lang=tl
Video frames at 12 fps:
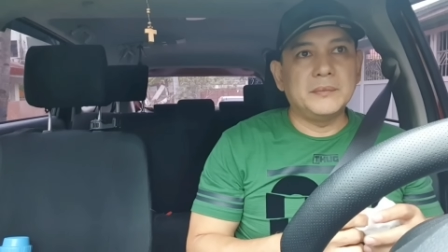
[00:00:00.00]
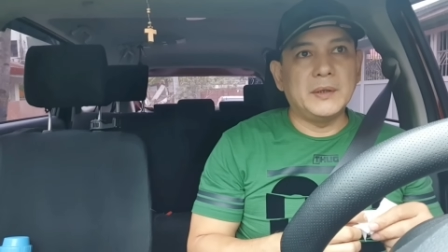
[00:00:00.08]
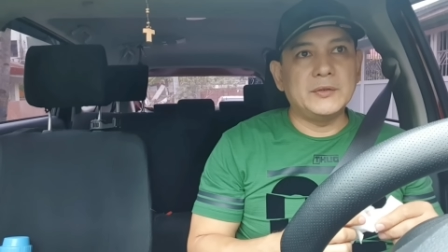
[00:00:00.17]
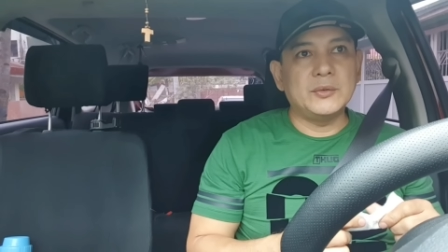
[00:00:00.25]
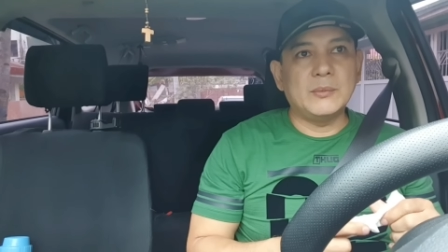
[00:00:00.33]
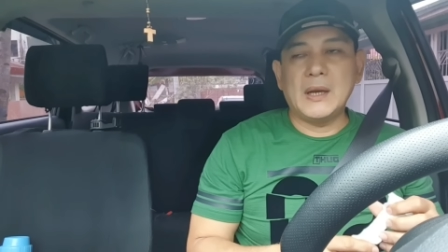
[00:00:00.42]

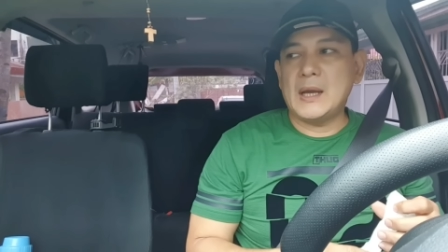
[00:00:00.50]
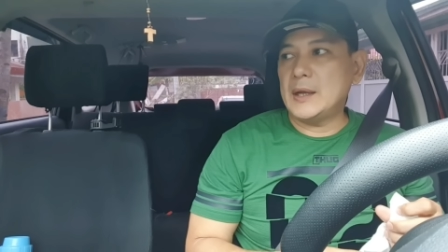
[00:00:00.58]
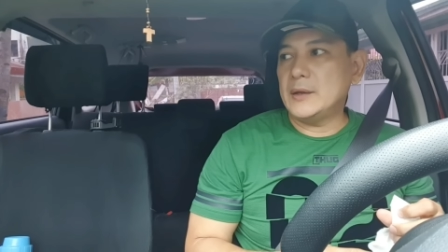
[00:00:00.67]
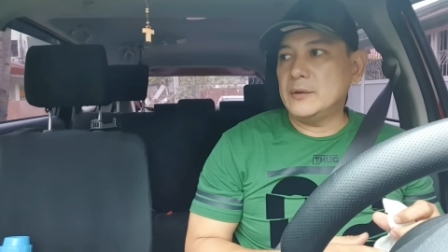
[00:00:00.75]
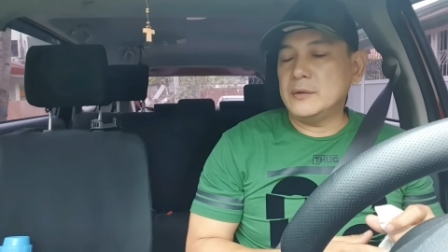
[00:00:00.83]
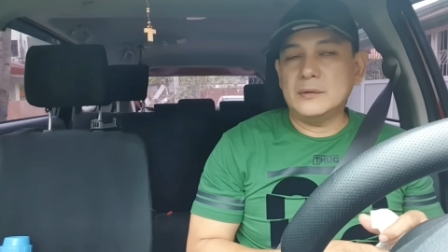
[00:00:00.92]
medyo
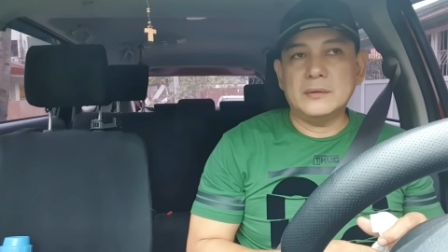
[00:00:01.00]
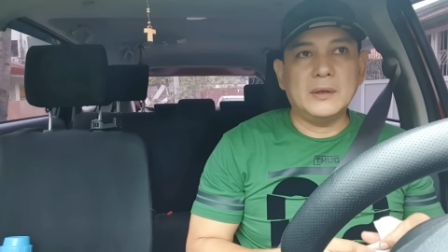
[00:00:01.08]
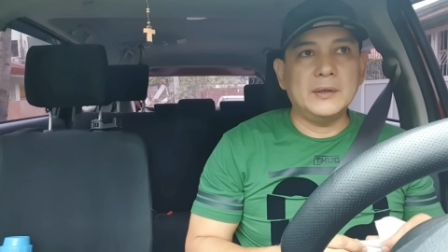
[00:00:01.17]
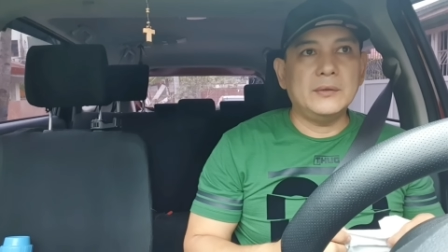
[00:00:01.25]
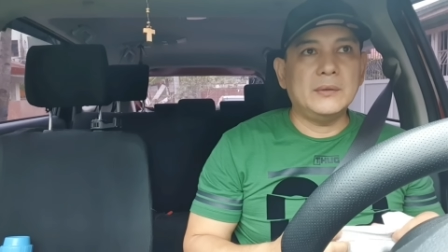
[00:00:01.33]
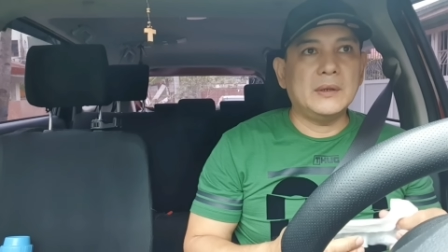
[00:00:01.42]
malayo yung
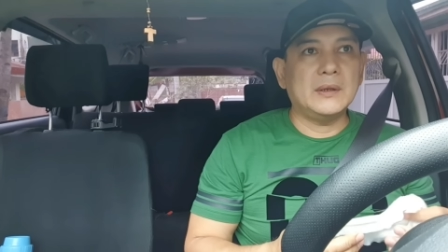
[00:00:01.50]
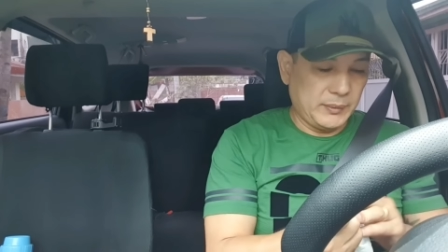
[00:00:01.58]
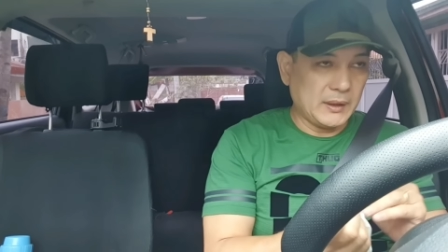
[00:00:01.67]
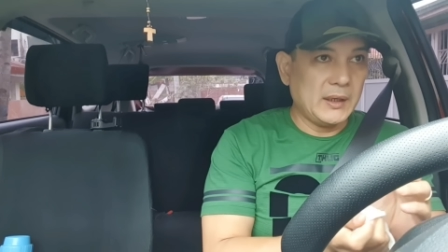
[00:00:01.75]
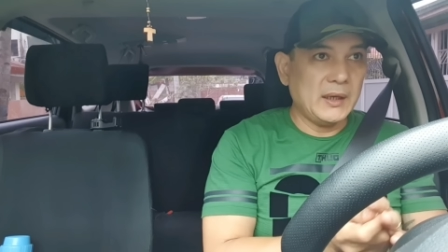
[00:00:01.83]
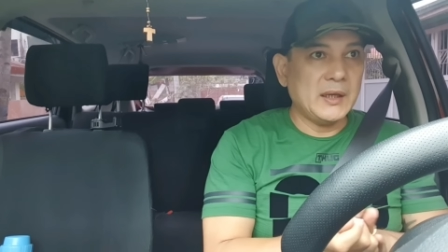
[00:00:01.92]
ano ah,
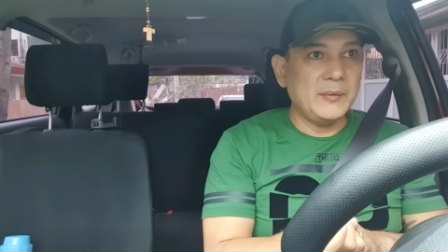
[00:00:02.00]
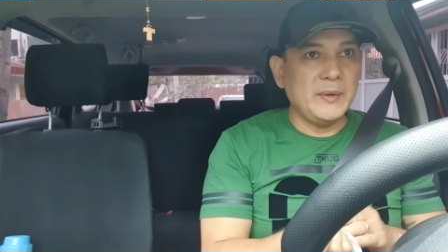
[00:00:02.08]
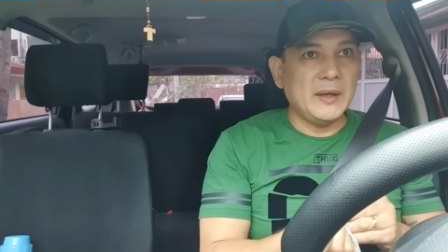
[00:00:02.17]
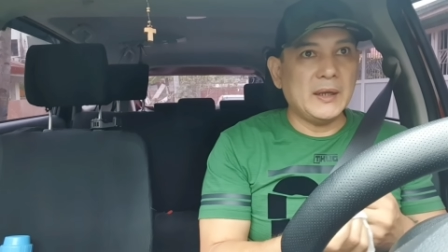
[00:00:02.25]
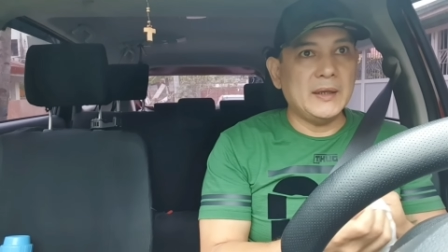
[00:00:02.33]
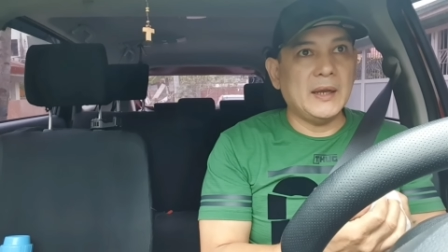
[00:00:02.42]

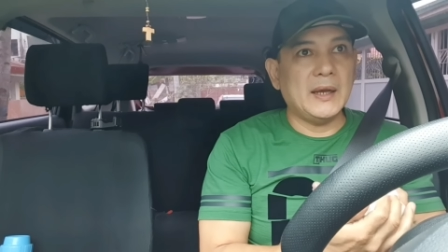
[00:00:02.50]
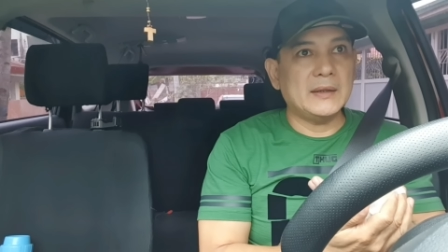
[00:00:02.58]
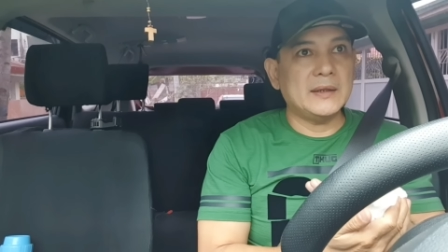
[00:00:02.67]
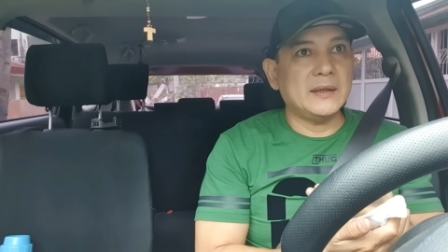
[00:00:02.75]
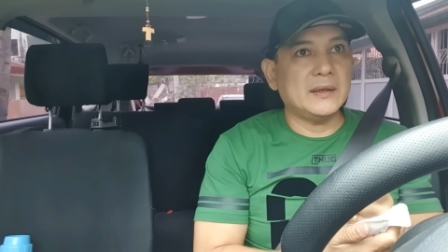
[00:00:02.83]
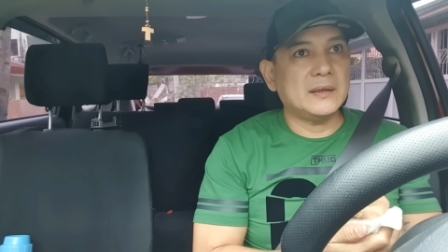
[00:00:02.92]
paggigimikan ni
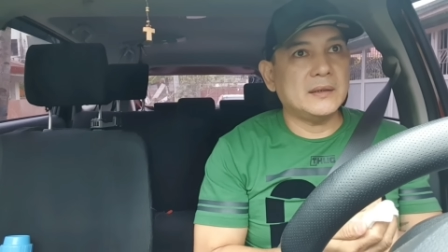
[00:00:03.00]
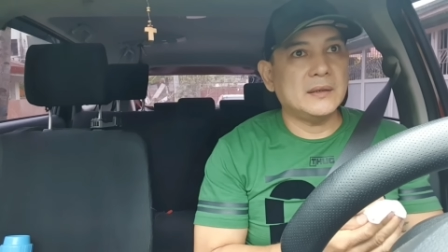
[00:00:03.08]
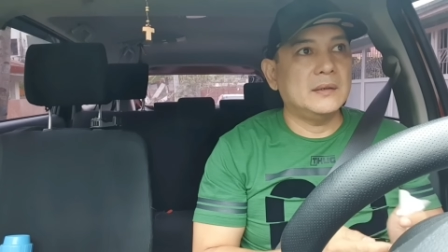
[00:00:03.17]
ate ah,